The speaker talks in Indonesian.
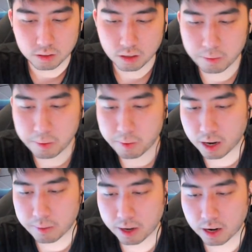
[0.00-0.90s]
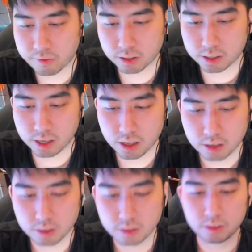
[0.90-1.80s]
Lebih baik upgrade level sih.
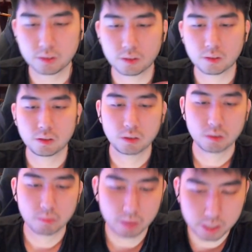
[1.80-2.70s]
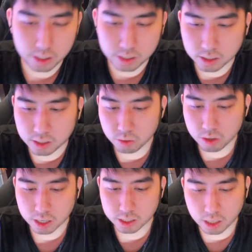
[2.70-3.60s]
Blessing chase-nya
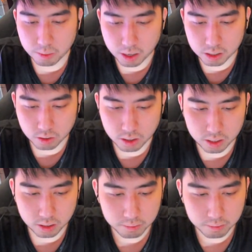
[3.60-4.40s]
udah kecil banget soalnya.